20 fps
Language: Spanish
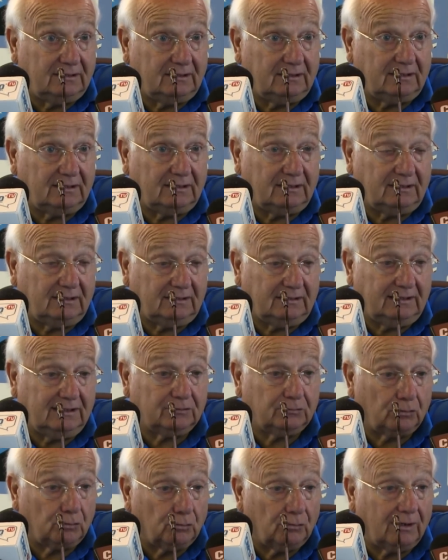Eh, si
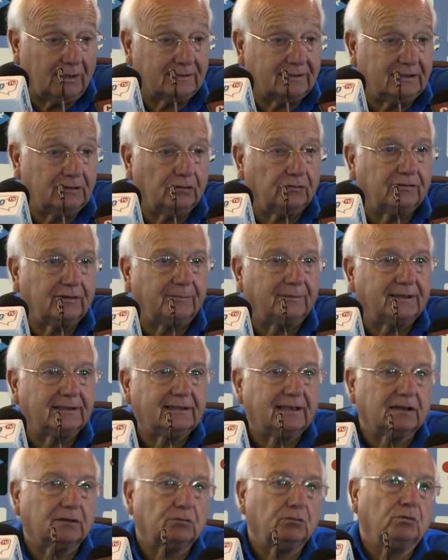eso no es así,
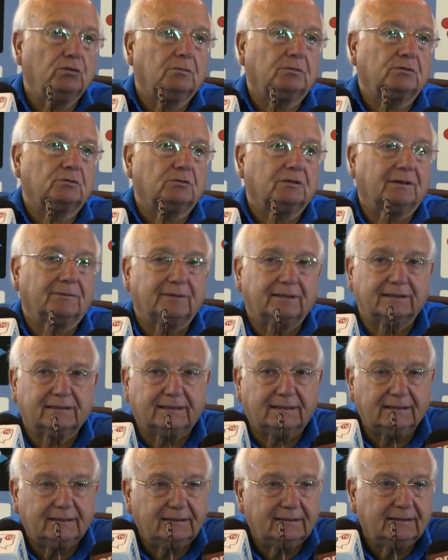obviamente el club
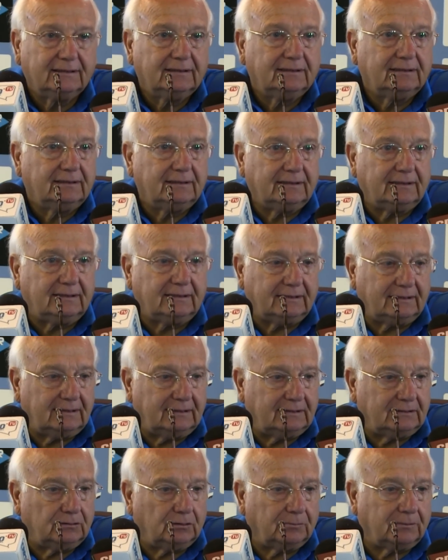oportunamente
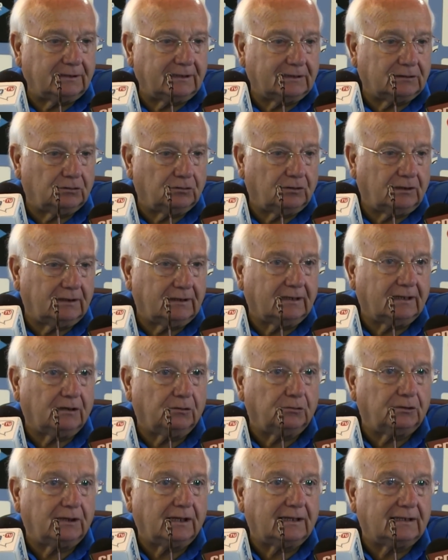eh, tomará toda y cada
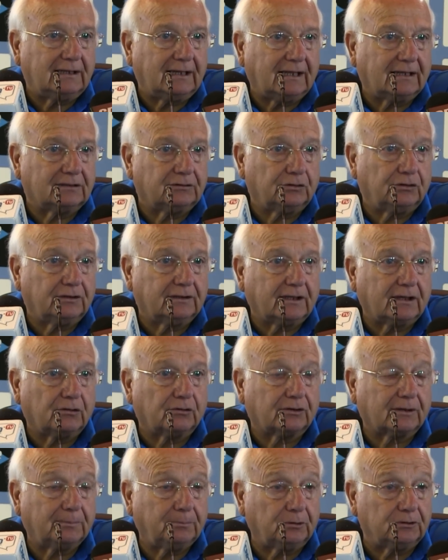una de las acciones que
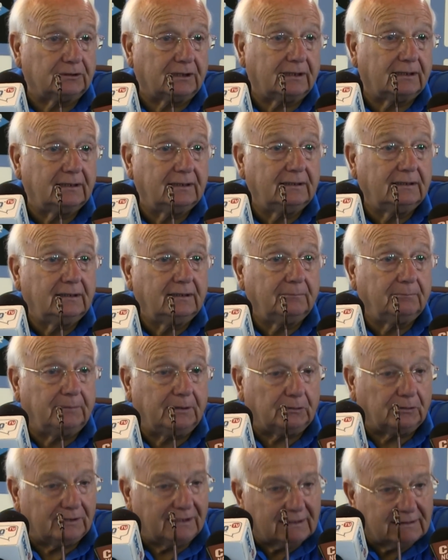correspondan.
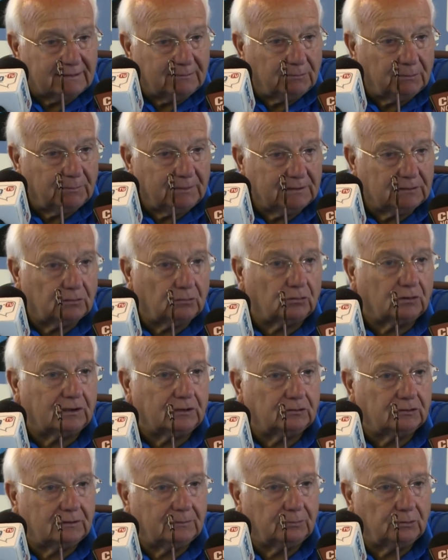Pero en este momento lo
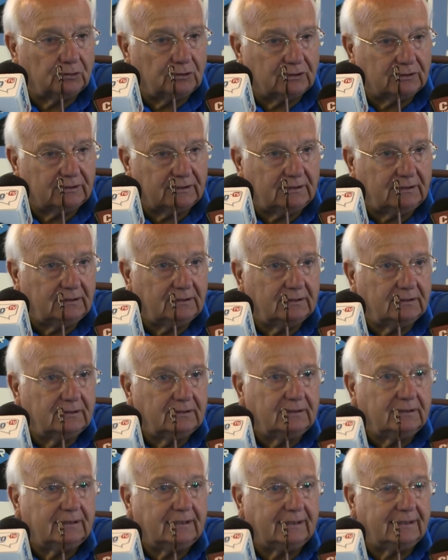que yo te puedo decir
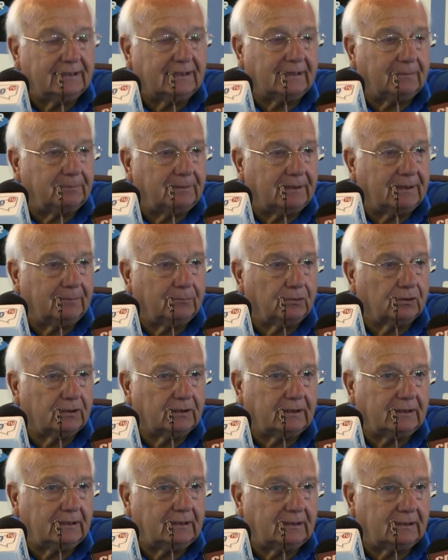es de que esperamos
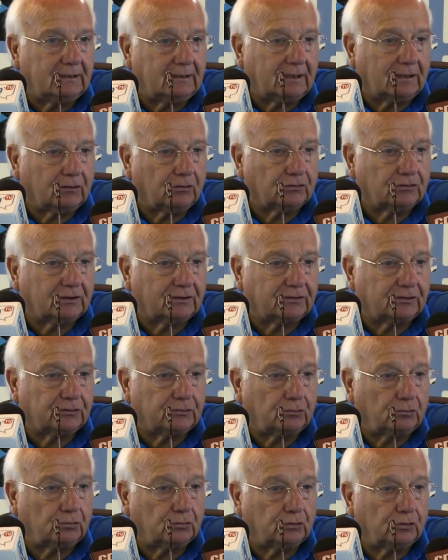que las cosas se
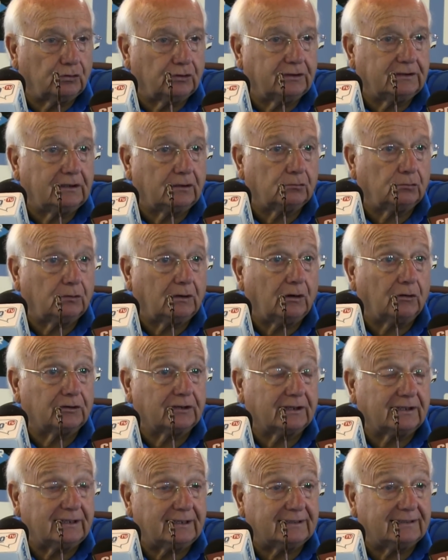solucionen y el jugador
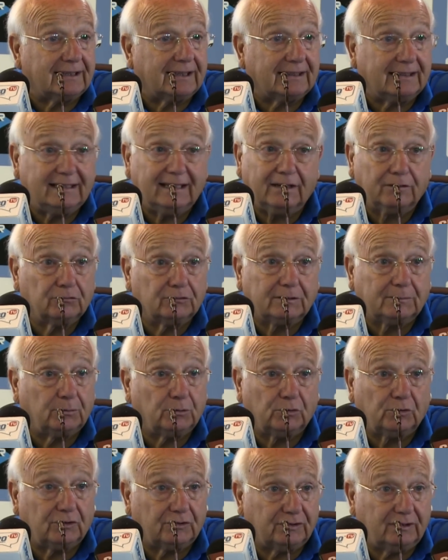regrese. día no te
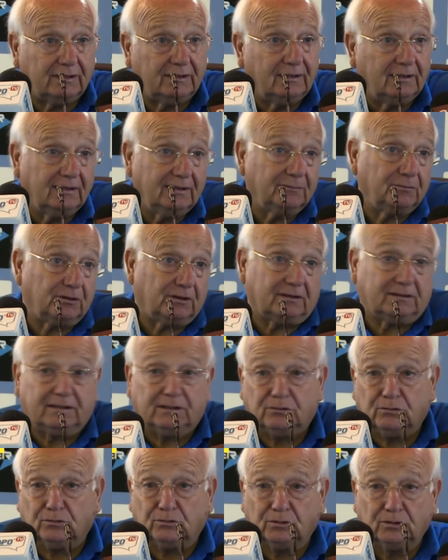puedo decir, porque
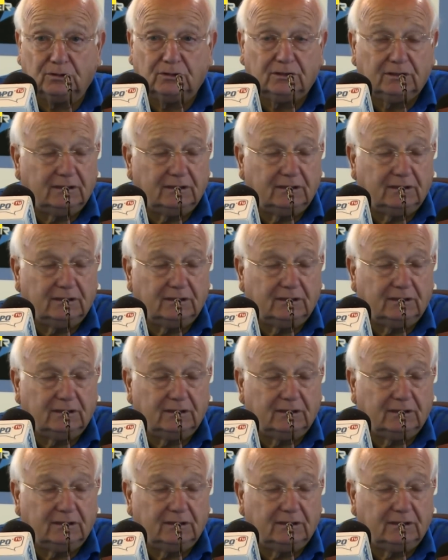si no